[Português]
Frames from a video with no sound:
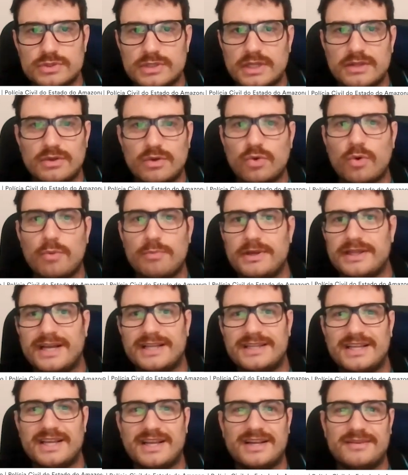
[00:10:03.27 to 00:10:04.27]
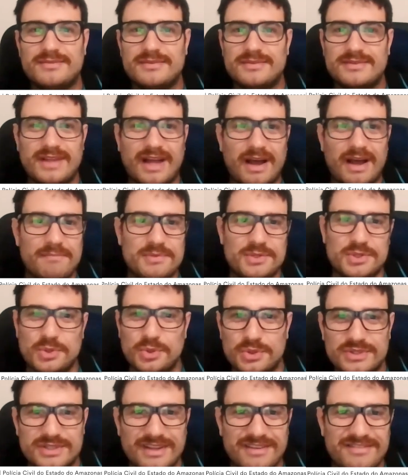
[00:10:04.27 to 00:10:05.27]
né? Não comer nada
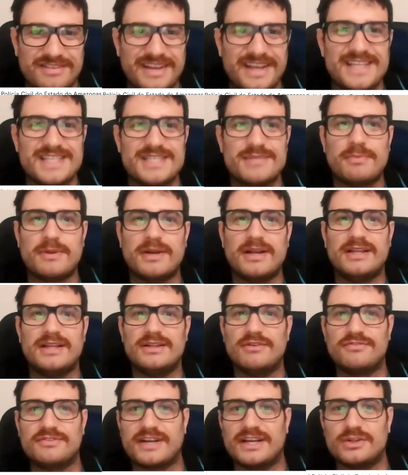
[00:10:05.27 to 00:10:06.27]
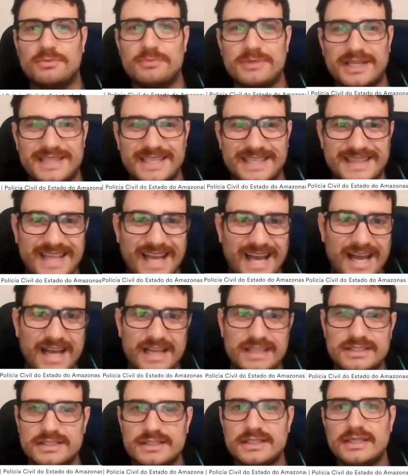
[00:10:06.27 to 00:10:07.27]
absurdo na véspera, não ficar dormindo até
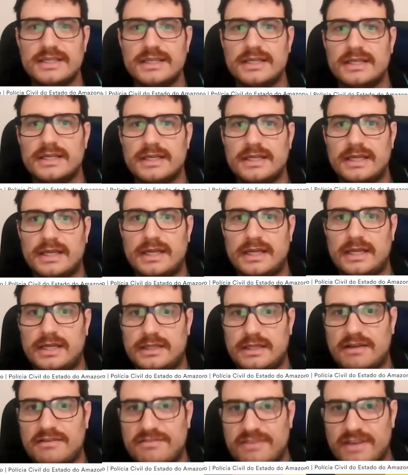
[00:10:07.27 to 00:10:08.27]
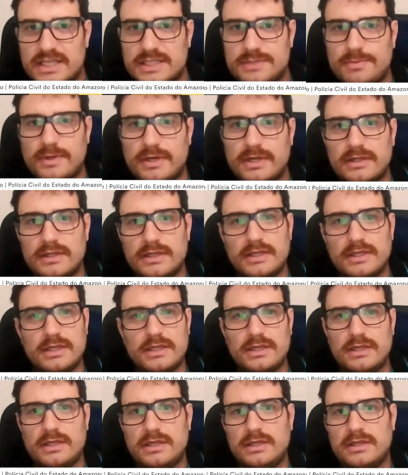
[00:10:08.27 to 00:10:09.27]
tarde é, na véspera
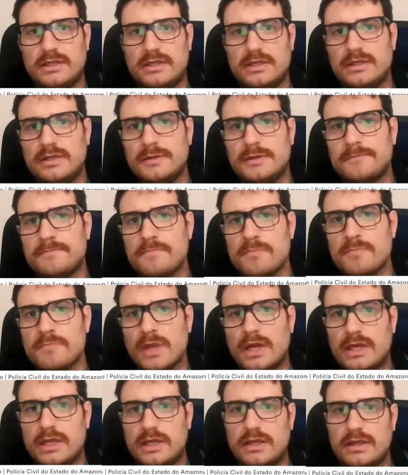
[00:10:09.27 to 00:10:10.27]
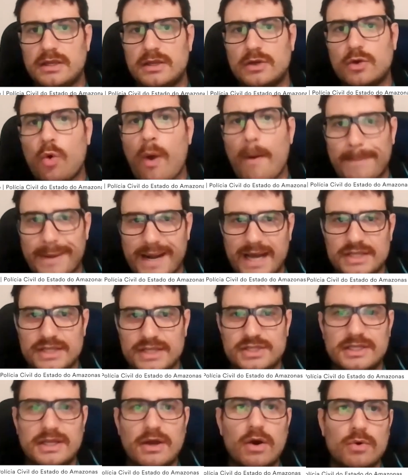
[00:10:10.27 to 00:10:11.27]
e, e, e, com a
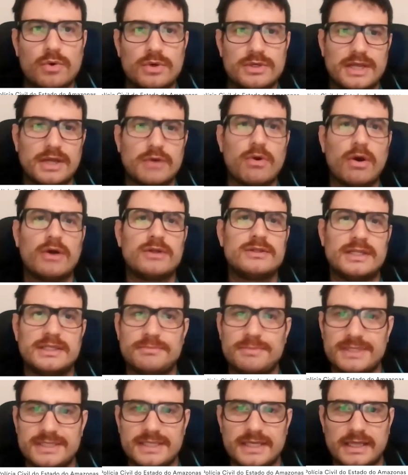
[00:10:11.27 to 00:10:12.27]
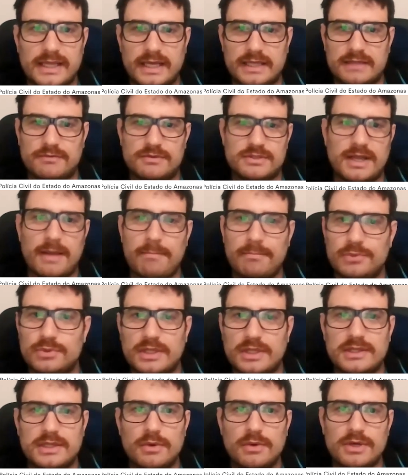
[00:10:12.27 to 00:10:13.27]
prática, né? Uma coisa é igual andar de bicicleta, você não
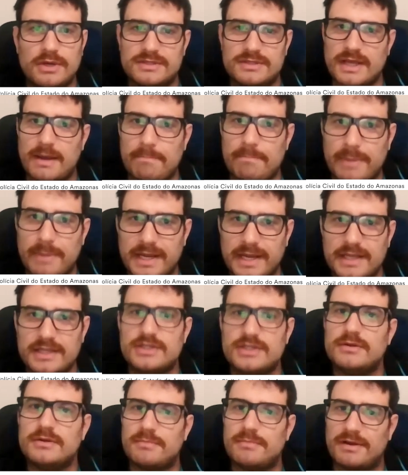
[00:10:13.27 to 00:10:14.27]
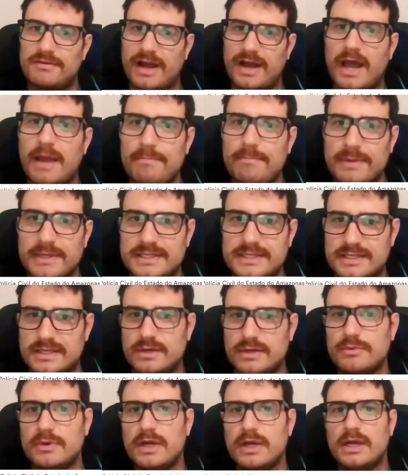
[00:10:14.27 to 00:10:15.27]
tem teoria, você aprende, mas vai
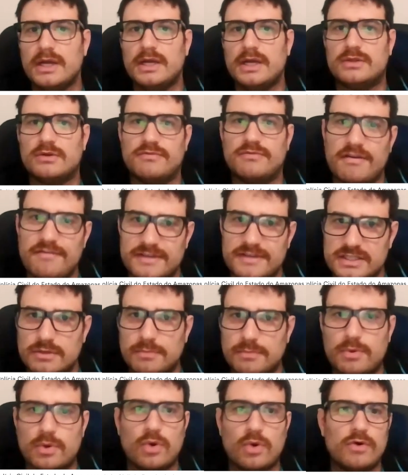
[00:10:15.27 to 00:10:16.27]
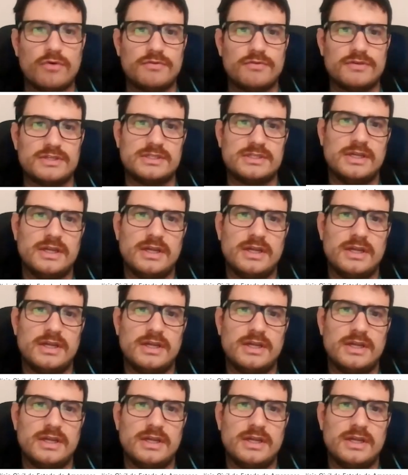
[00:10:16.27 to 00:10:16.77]
repetição, então vai fazendo provas,